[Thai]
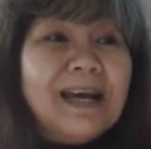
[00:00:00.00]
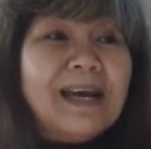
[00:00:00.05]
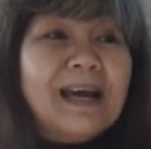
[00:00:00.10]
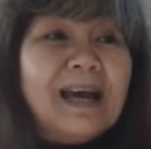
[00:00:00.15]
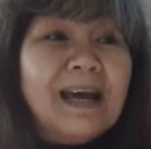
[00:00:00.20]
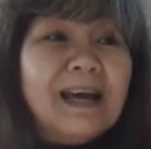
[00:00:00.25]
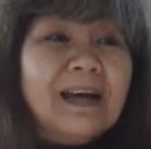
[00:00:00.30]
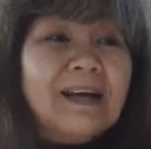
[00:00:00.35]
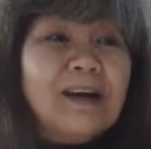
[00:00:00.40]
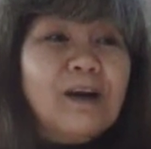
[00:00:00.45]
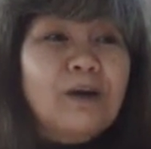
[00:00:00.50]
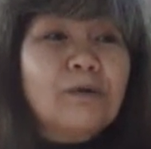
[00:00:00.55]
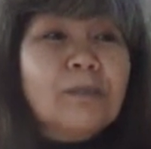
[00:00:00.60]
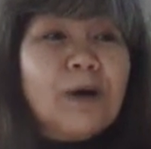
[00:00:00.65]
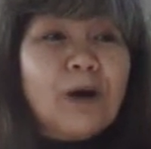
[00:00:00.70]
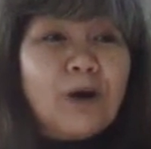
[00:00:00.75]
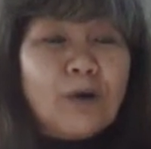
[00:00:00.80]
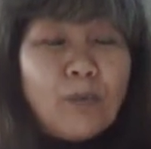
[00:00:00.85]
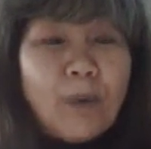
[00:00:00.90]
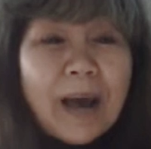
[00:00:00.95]
คะเขา
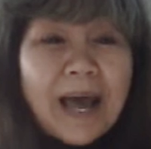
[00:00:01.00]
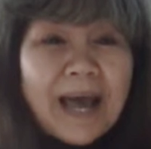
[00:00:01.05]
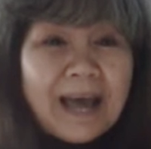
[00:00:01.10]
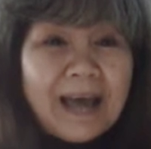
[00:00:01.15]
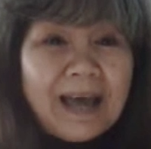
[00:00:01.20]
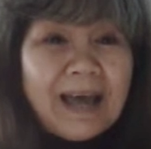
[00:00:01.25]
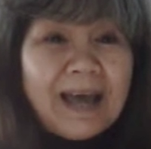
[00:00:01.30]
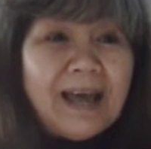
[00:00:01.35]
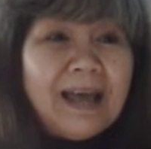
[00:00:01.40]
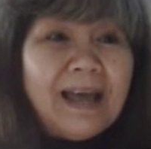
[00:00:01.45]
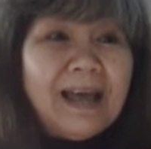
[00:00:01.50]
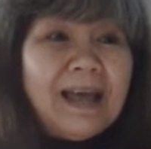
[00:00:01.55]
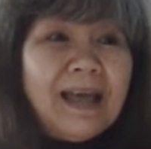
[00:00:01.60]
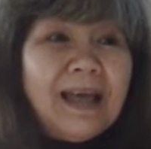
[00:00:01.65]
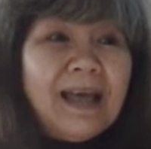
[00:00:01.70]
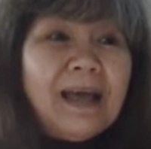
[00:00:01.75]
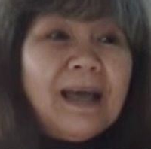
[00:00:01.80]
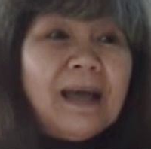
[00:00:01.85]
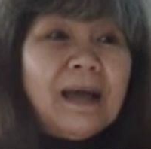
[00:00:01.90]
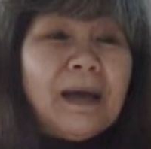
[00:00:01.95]
บอกว่า
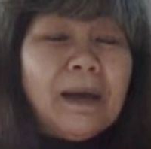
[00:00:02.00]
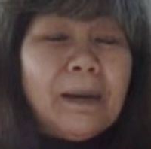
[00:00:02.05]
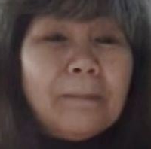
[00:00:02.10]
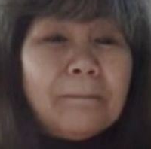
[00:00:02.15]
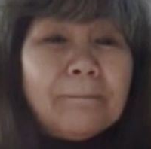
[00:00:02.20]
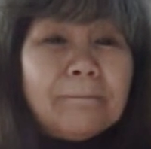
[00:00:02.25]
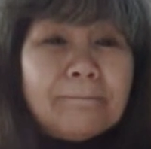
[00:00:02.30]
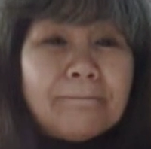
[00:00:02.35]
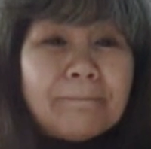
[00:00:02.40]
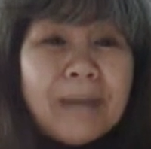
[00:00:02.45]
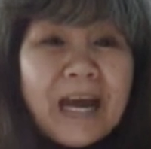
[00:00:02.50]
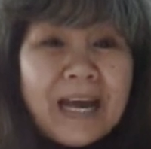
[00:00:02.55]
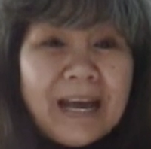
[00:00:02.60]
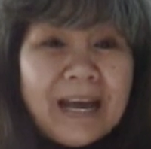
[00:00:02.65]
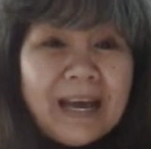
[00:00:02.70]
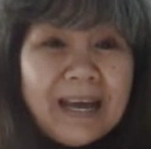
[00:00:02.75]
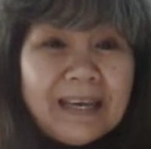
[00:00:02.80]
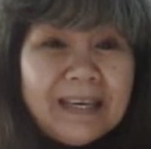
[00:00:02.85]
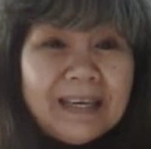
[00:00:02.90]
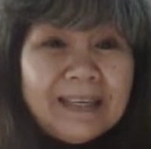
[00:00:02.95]

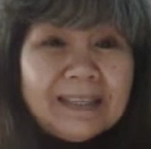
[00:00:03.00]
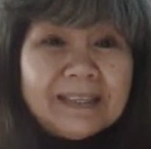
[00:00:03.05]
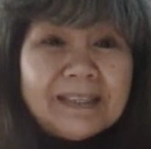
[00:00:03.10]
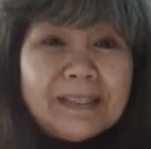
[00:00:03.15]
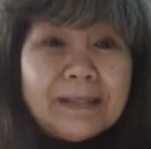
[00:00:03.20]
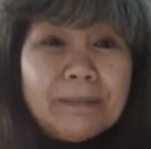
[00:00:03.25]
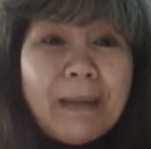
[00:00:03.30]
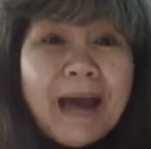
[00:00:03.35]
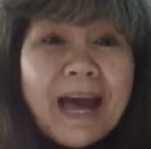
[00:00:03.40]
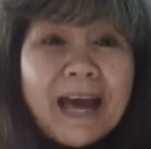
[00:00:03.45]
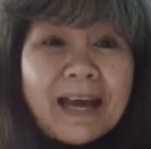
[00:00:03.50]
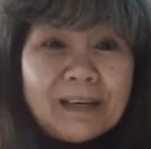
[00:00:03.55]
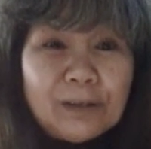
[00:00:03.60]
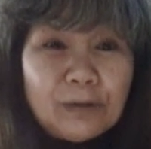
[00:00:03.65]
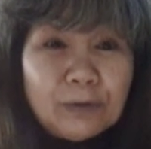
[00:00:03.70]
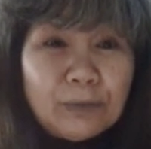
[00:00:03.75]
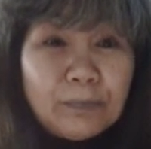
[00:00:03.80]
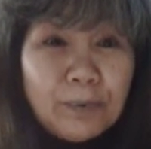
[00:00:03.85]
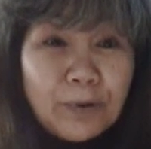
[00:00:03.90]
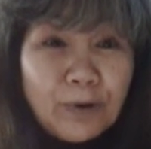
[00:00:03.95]
ไม้ที่บ้าน
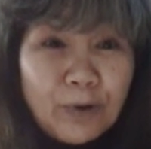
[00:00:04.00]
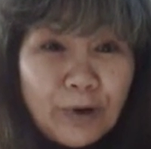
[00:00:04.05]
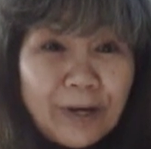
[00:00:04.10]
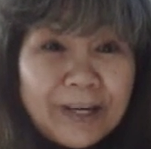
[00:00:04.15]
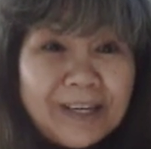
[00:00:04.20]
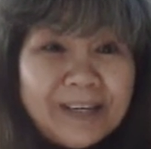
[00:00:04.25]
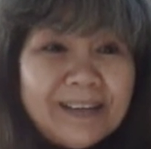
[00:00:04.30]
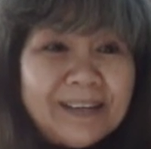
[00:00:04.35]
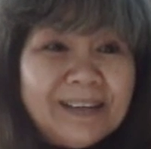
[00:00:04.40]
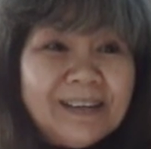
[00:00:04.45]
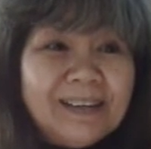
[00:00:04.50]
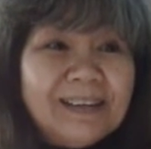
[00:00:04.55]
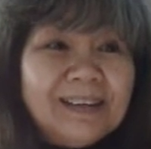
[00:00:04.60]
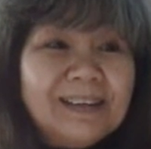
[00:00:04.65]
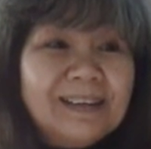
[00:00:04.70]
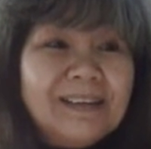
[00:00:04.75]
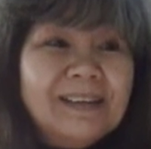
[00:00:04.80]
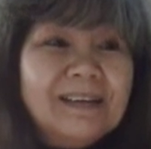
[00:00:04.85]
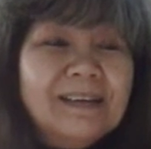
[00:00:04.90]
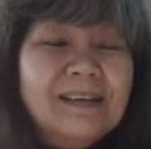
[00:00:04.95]
ลุงพล
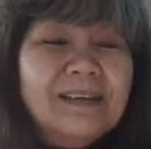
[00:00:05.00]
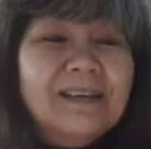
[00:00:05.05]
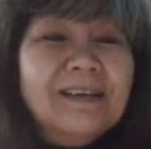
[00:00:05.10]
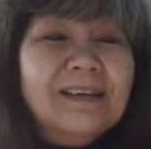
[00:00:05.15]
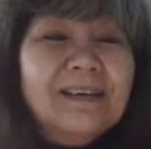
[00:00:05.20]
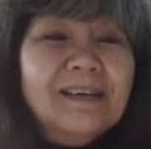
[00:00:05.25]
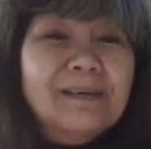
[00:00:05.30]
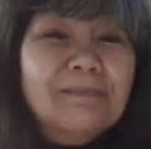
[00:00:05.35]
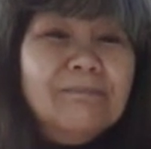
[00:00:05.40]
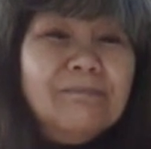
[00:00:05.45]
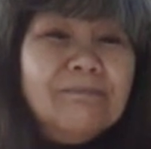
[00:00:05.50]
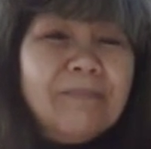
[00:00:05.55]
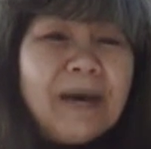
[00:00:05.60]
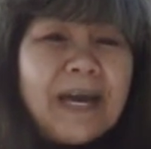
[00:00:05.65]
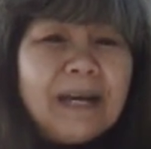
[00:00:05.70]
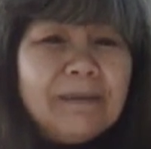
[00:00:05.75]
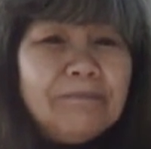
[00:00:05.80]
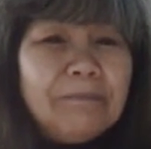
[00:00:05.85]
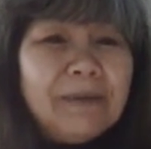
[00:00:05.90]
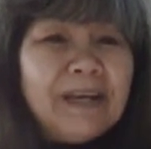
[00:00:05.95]

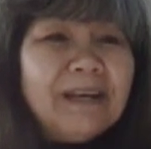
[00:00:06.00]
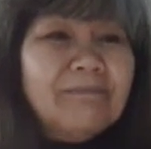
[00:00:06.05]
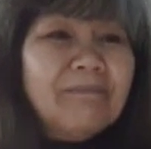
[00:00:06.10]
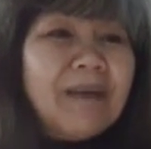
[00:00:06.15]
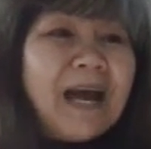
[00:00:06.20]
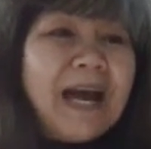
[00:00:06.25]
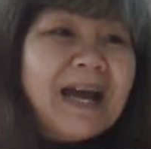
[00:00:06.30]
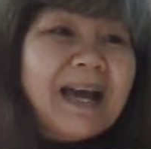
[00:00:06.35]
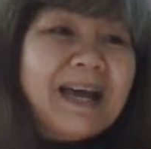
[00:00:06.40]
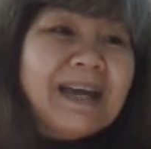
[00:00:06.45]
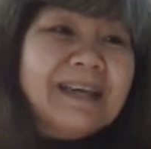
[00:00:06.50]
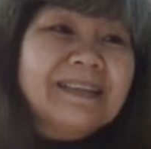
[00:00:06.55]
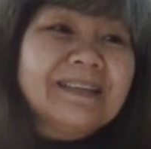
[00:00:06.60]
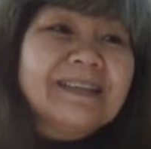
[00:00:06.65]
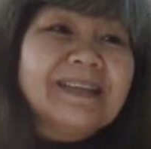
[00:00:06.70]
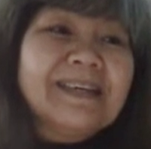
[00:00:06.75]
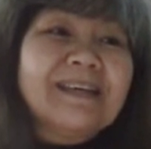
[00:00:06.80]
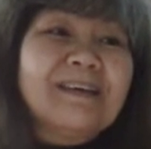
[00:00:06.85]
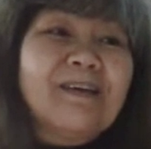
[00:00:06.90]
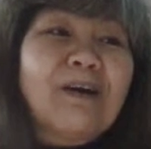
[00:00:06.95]
มันเป็นไม้
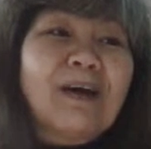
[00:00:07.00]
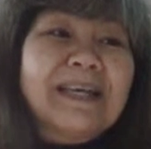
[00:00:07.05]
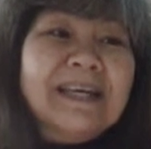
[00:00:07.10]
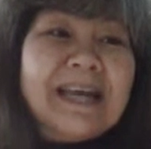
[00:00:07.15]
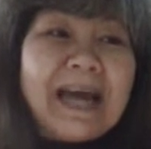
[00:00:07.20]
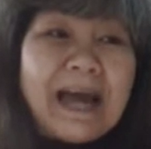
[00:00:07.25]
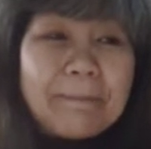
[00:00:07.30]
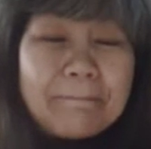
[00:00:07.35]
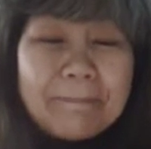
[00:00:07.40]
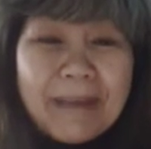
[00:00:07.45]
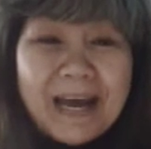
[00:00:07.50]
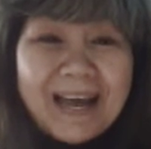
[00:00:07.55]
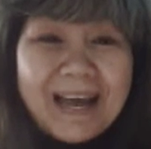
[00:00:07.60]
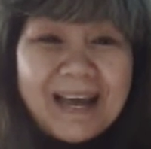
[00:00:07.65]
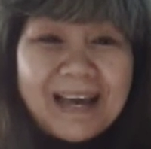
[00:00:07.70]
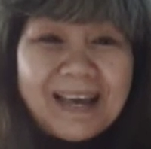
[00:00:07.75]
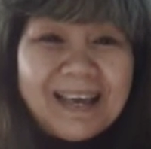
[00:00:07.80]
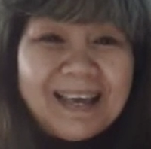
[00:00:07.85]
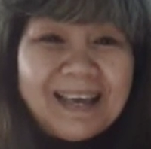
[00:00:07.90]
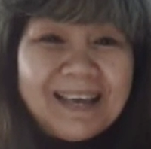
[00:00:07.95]
ที่ลอยน้ำมา
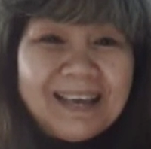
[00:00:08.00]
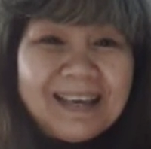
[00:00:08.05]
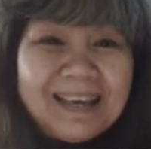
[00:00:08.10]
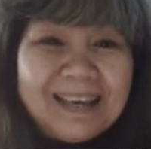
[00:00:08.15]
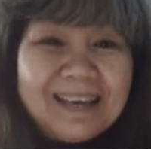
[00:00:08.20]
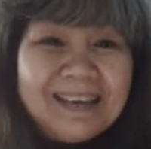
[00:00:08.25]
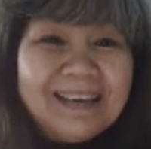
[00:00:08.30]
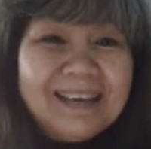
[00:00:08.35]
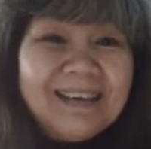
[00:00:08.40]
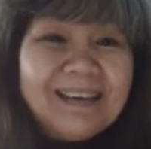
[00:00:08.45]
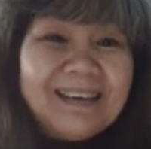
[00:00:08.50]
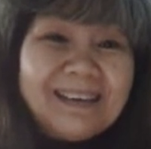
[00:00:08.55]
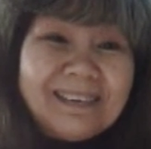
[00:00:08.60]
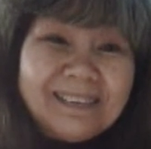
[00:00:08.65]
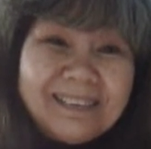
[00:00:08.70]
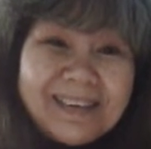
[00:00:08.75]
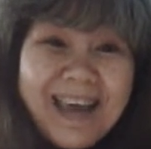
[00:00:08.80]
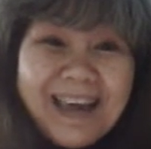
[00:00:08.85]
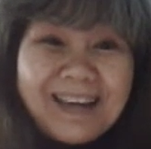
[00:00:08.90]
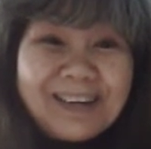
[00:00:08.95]

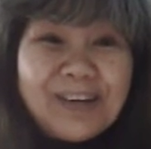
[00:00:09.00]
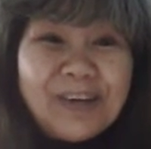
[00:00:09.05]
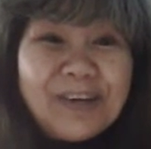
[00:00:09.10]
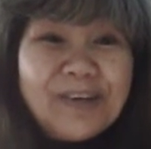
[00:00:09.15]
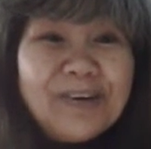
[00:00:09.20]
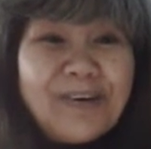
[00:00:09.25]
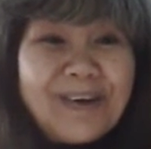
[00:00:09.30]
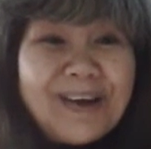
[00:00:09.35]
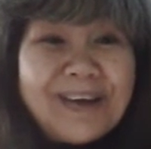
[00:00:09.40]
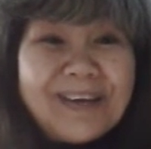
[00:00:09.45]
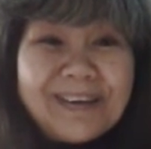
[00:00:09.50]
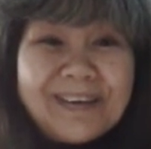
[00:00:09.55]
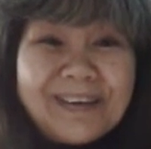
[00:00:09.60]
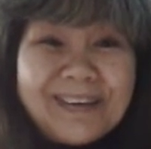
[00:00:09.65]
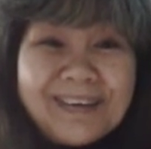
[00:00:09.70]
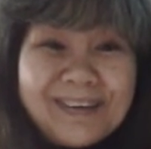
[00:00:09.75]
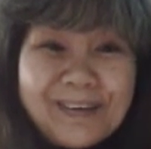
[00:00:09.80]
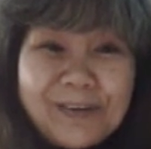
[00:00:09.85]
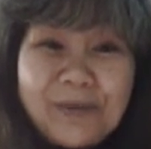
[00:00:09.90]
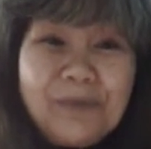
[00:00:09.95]
อย่างน้อ
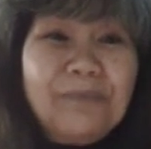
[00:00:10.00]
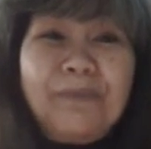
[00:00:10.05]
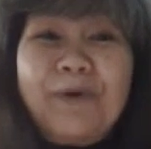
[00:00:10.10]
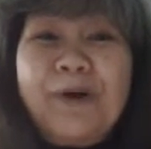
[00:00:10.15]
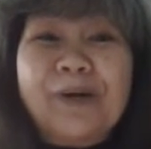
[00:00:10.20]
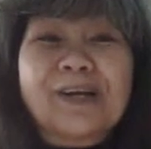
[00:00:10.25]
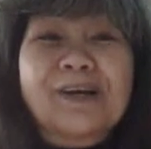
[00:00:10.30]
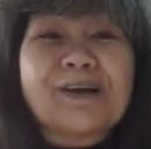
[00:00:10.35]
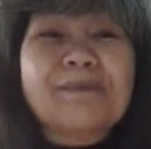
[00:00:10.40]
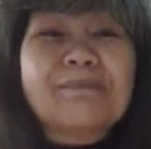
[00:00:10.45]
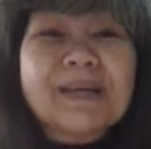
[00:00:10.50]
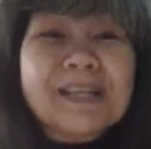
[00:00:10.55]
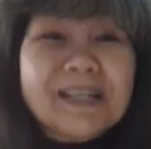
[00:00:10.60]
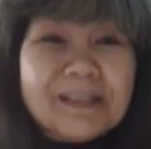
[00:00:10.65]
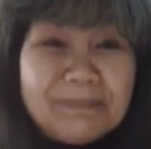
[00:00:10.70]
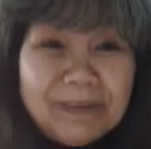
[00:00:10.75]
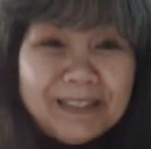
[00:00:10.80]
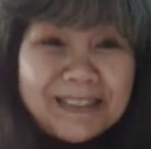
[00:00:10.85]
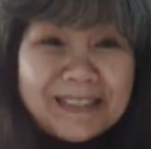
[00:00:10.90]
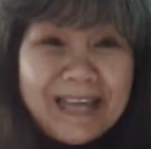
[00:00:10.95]
ยๆ ลุงพลก็ไม่
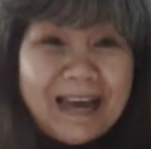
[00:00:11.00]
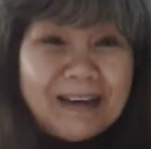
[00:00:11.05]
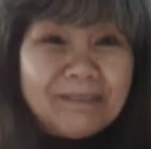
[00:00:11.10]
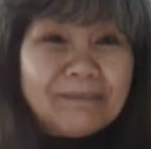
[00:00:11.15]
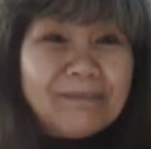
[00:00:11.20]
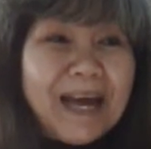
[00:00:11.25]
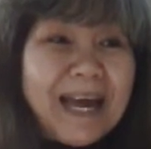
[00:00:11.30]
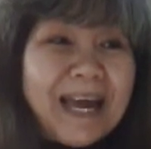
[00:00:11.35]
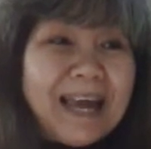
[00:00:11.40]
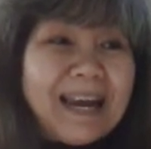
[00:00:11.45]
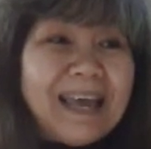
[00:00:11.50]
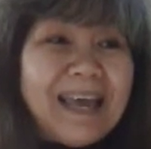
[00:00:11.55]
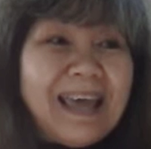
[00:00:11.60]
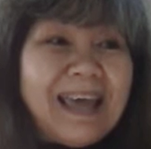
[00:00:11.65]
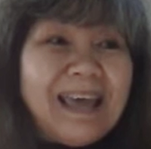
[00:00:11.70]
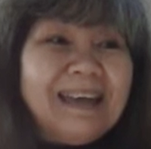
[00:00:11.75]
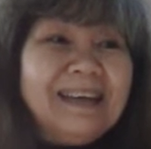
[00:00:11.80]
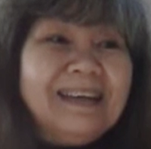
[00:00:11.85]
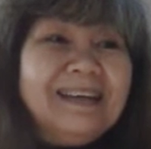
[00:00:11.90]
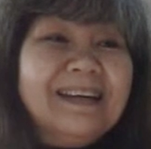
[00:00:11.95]
ได้ไปตัดมาแหละ
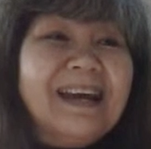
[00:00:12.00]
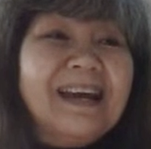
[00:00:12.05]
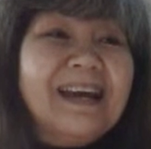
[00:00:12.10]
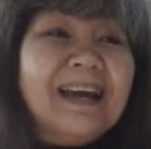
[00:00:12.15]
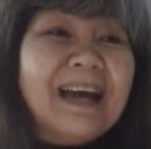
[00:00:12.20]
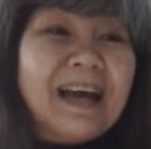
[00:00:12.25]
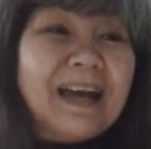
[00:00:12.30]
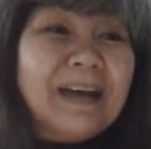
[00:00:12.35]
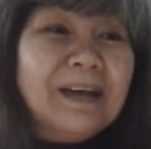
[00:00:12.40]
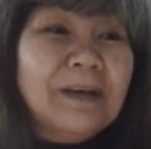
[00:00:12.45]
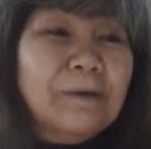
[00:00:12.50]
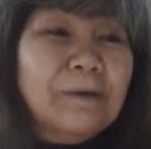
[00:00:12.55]
นะคะ